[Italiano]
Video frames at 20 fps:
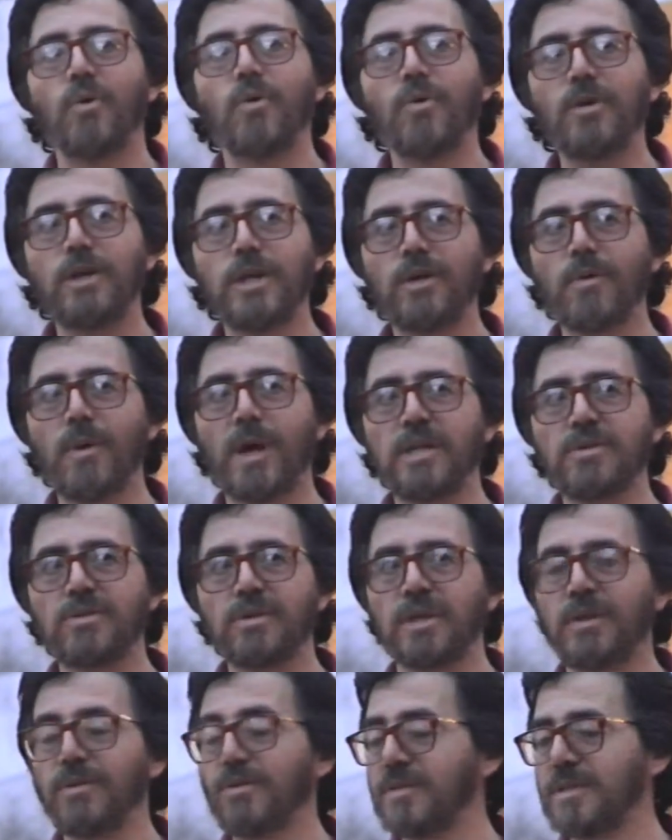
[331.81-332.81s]
un
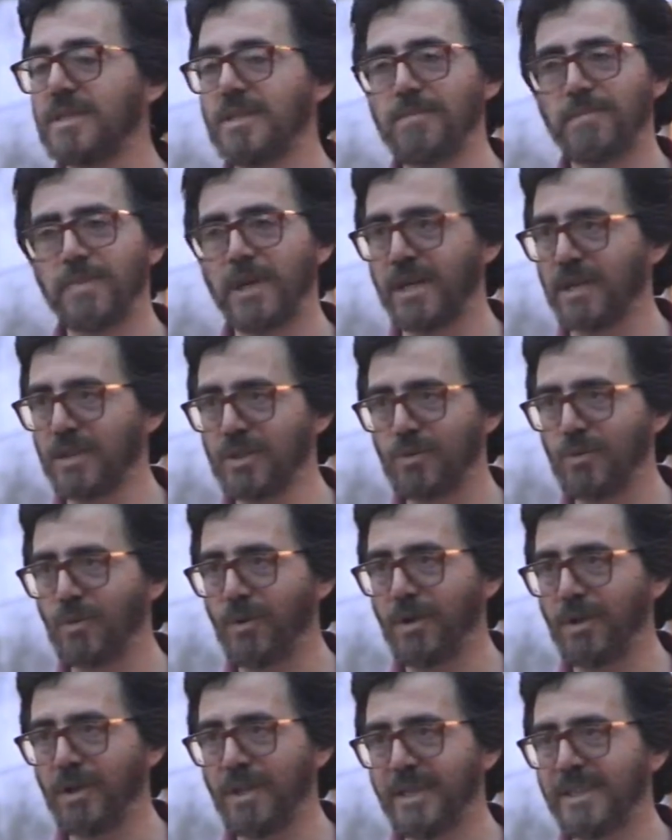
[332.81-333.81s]
linguaggio che non si impara a
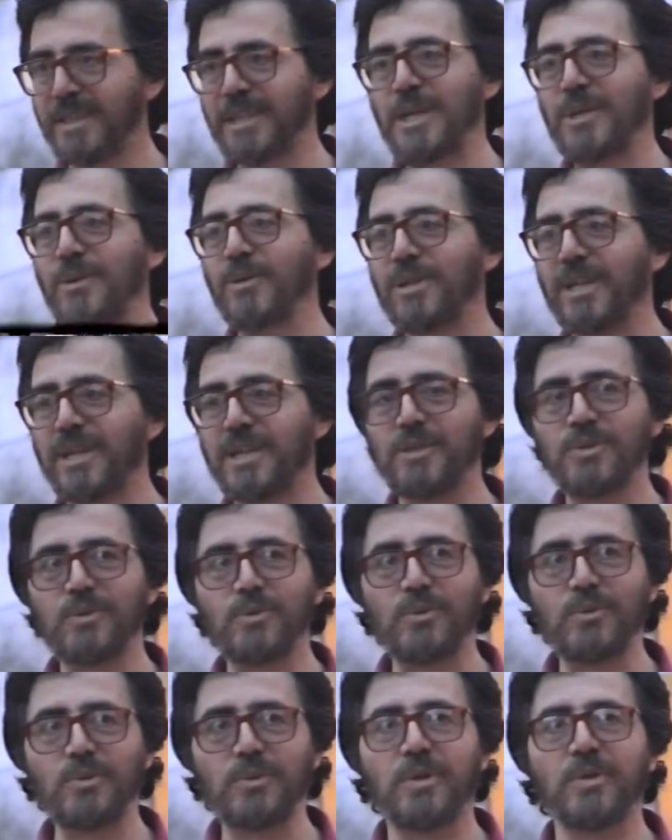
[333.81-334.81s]
scuola, che non da
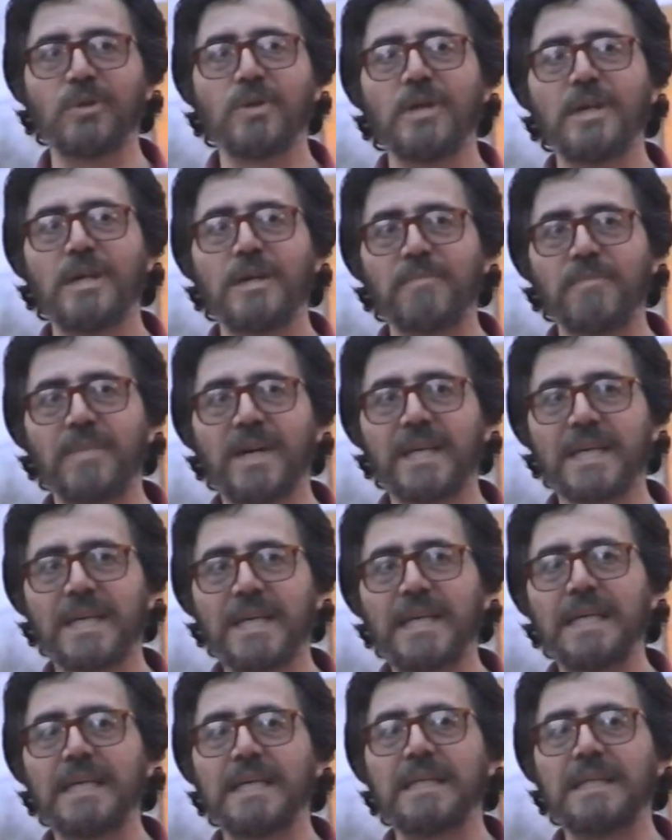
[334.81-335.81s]
nessuno, ma
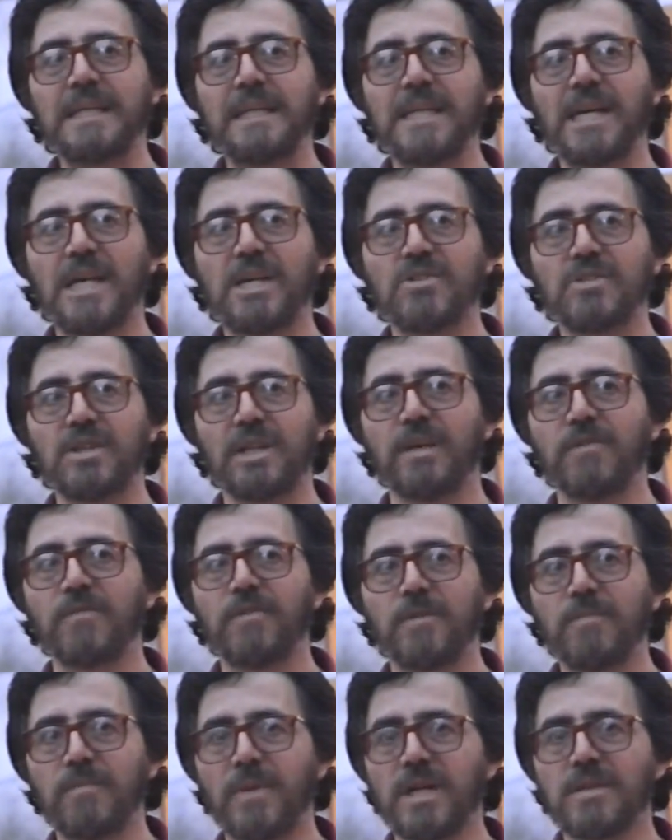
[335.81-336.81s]
che riesce ad
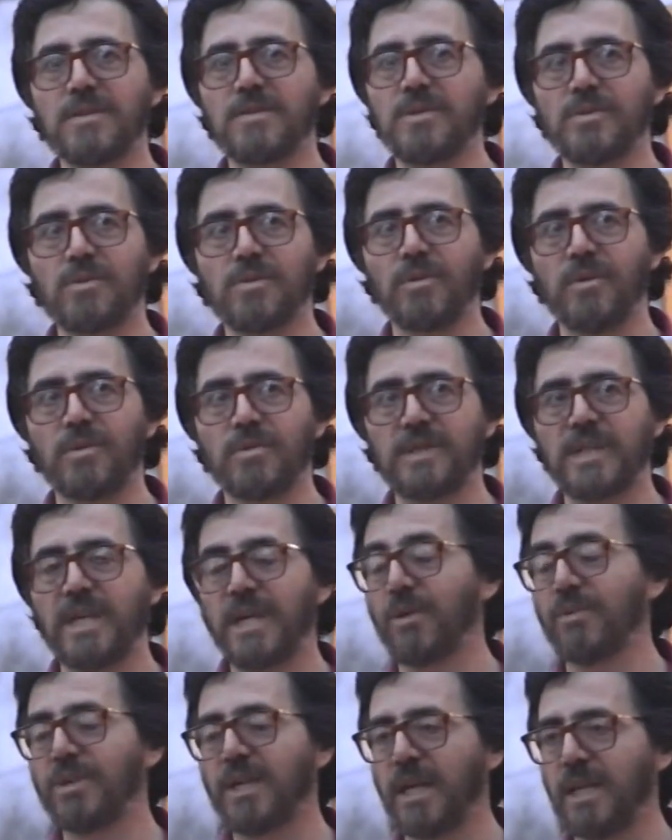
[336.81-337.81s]
affermarsi solo se
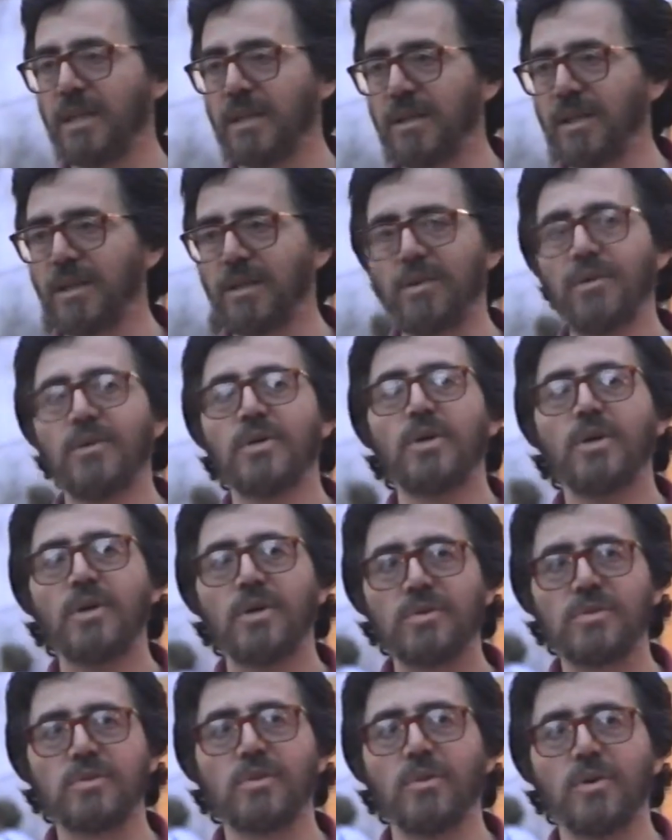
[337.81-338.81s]
è autentico,
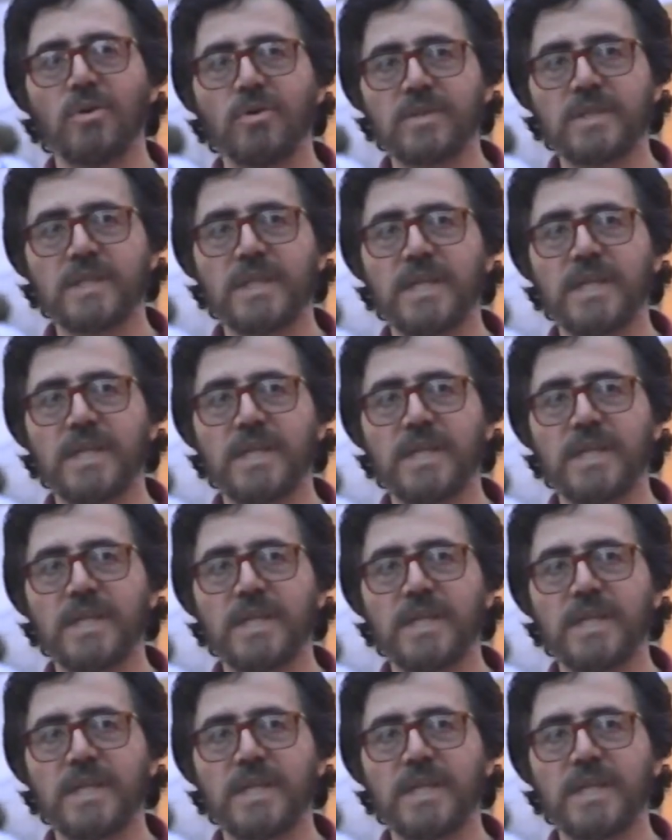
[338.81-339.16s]
solo